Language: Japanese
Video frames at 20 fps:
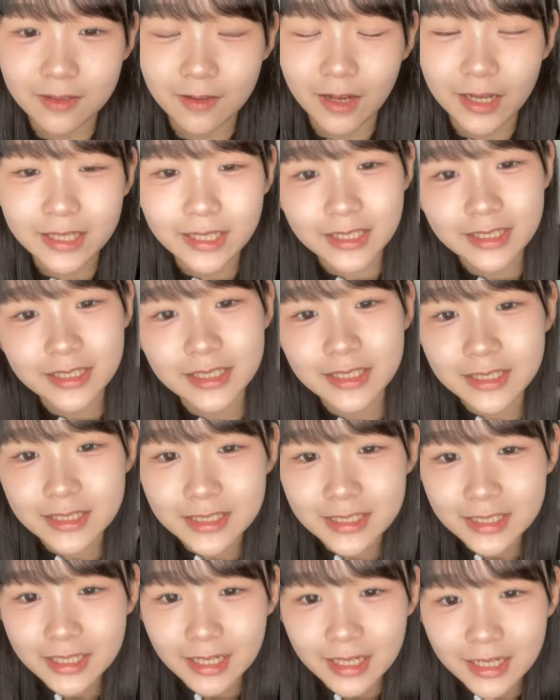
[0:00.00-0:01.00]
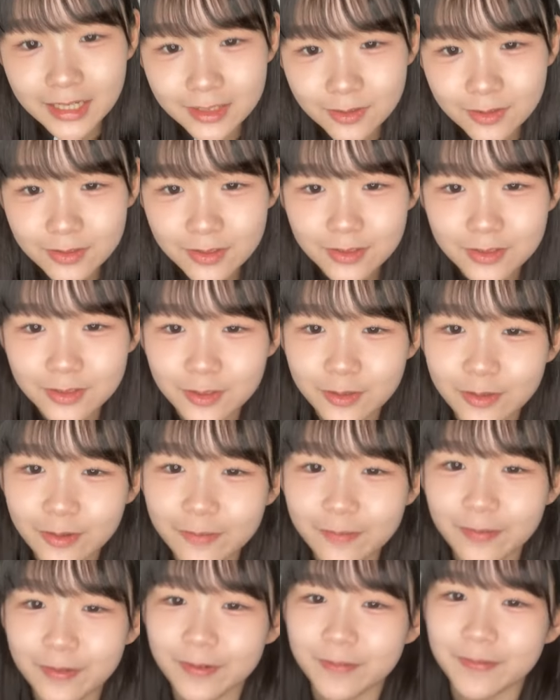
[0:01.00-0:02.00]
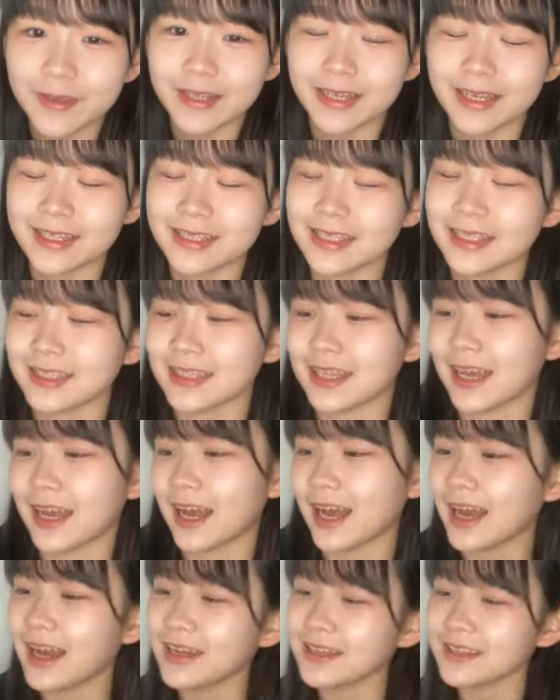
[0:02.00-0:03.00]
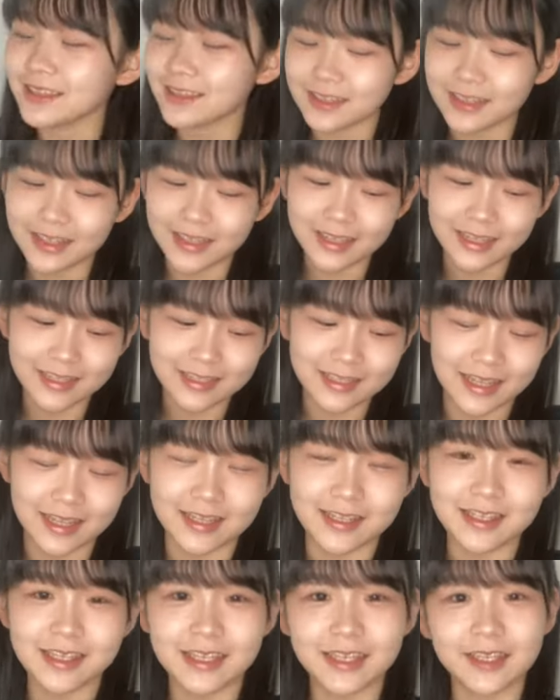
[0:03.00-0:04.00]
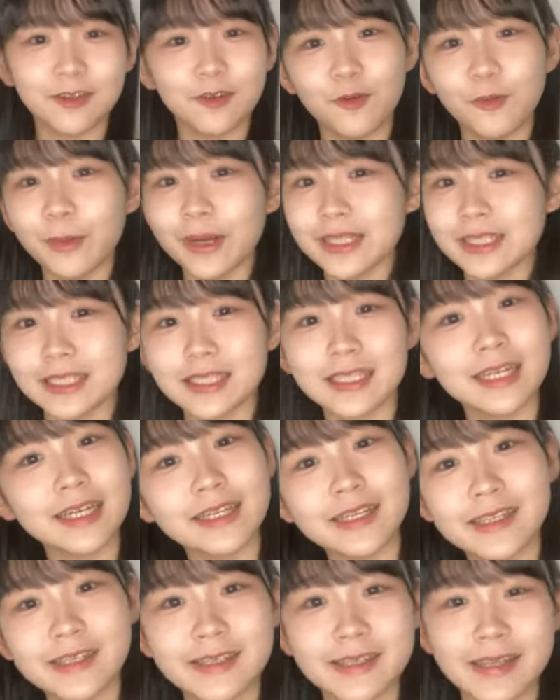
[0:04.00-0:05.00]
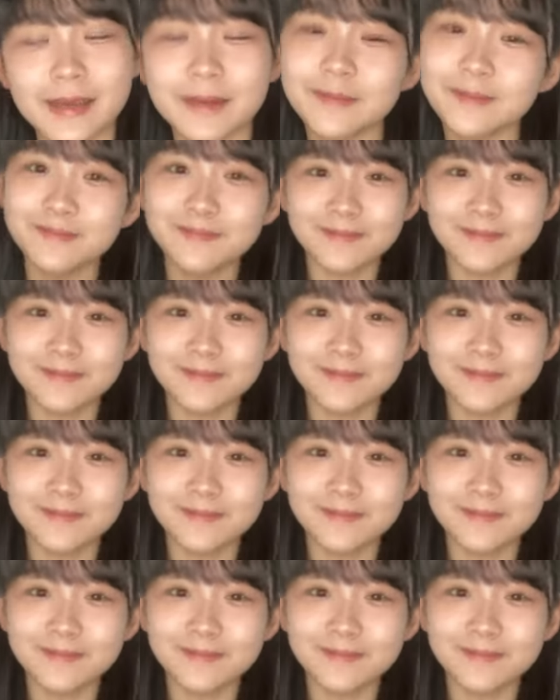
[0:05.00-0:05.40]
あきちちいかわがどんどん小籠包に見えてきちゃったあそれはねさつきのおまじないですね